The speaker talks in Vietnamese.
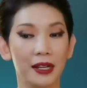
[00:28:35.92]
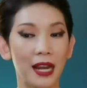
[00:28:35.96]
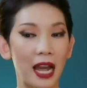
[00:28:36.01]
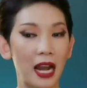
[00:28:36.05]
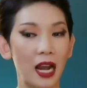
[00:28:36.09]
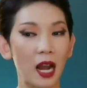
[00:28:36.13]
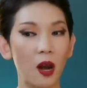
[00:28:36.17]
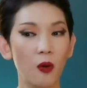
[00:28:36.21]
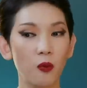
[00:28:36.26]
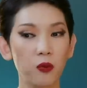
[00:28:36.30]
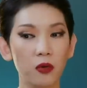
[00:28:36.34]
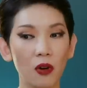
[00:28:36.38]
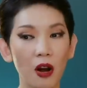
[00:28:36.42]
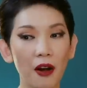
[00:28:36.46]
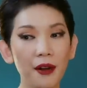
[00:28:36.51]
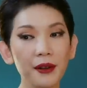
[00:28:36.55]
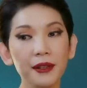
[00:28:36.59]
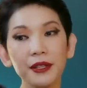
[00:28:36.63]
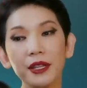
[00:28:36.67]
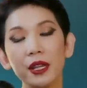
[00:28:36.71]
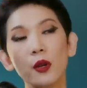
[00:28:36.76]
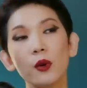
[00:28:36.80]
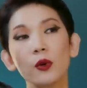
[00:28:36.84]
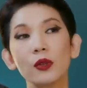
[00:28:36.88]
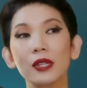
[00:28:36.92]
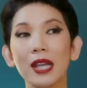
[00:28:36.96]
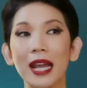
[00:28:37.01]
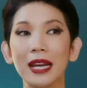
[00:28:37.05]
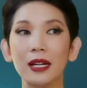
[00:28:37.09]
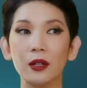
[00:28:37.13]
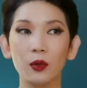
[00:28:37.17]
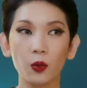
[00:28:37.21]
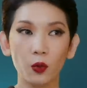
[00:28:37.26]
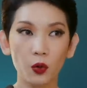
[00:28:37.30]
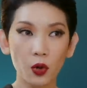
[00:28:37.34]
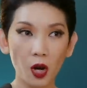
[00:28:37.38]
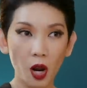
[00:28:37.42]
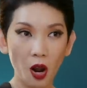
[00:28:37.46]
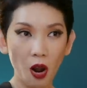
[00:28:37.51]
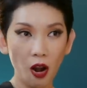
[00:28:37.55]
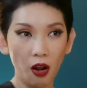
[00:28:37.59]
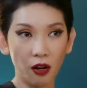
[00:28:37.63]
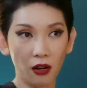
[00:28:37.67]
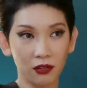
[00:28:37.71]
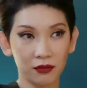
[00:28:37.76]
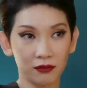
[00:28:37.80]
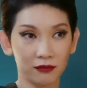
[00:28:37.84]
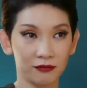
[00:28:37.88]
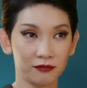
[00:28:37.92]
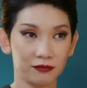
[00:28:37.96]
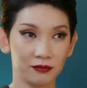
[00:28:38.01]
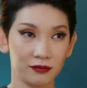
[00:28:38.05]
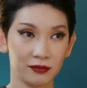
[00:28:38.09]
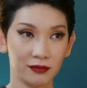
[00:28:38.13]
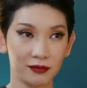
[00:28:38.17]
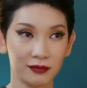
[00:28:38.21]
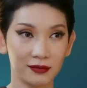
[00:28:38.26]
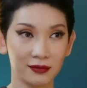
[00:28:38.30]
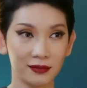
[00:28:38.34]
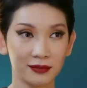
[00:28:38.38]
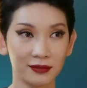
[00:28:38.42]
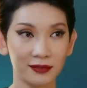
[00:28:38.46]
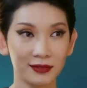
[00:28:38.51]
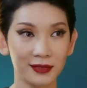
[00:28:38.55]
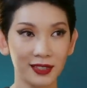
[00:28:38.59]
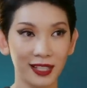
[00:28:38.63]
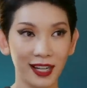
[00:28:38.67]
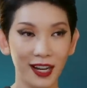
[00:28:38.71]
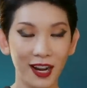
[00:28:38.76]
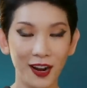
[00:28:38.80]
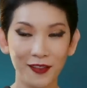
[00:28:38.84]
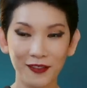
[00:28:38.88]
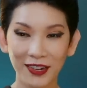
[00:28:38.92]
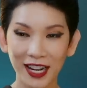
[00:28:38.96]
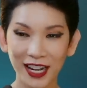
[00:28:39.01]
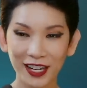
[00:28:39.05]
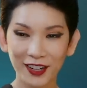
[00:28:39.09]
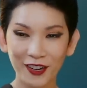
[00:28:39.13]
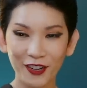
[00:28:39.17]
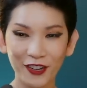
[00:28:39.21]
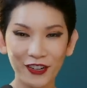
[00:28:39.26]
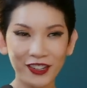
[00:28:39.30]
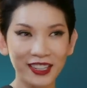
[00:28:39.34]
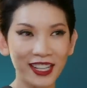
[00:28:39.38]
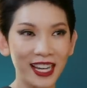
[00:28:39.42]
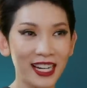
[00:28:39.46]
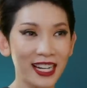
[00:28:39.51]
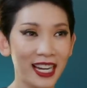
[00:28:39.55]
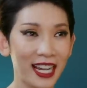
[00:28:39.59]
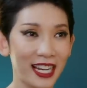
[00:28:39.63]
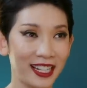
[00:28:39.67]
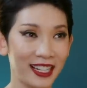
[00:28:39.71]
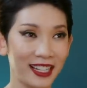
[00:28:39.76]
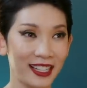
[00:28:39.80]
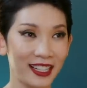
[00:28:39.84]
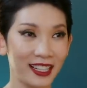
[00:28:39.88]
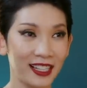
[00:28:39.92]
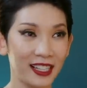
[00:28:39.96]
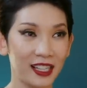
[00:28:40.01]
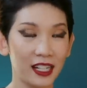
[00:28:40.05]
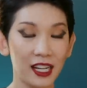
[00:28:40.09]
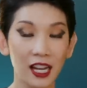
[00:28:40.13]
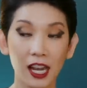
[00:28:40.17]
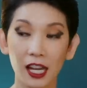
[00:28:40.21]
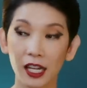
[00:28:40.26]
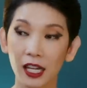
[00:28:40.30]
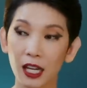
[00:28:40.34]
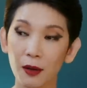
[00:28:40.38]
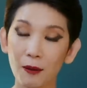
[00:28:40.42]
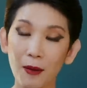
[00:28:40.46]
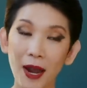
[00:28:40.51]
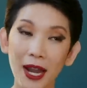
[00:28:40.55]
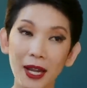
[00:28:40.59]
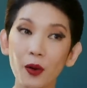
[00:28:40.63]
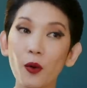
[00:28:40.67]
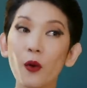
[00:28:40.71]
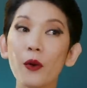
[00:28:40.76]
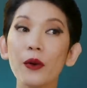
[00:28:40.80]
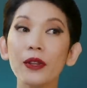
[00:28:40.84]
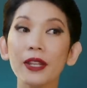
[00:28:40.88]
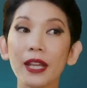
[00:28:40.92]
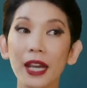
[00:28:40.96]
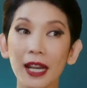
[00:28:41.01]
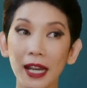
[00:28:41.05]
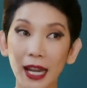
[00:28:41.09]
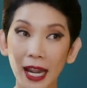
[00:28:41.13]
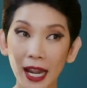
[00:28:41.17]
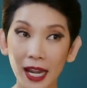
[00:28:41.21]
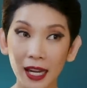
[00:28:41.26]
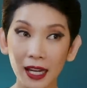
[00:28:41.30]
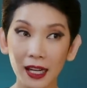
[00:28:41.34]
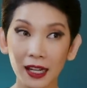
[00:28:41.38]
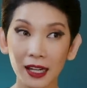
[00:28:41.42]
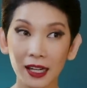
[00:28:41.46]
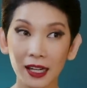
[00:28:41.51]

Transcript: Đàn ông có nhiều chai rượu ngon, hôm nay khui chai này, ngày mai khui chai khác.